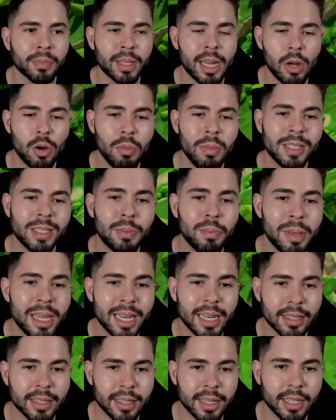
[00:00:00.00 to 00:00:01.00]
Tem algumas
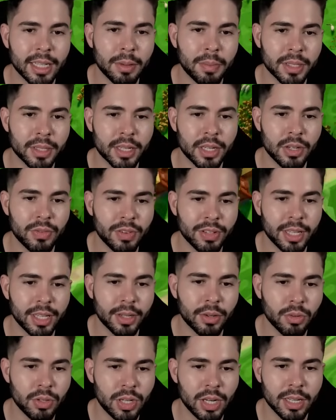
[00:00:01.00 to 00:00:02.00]
minas aí depois que a gente vai
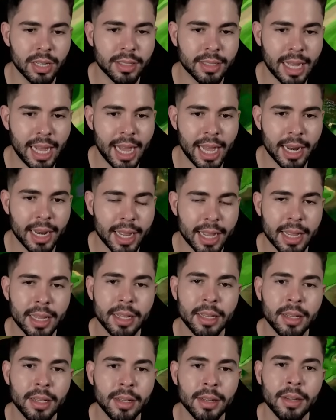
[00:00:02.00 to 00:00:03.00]
ter que utilizar,
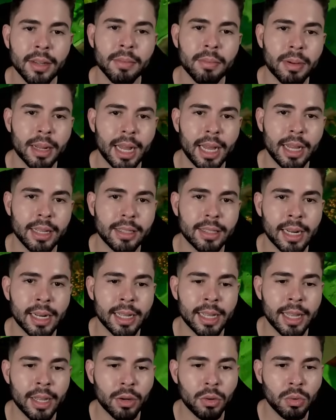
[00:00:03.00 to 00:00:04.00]
né, para
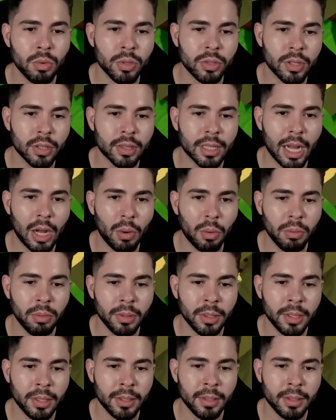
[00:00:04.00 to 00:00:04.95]
extrair recurso e tal.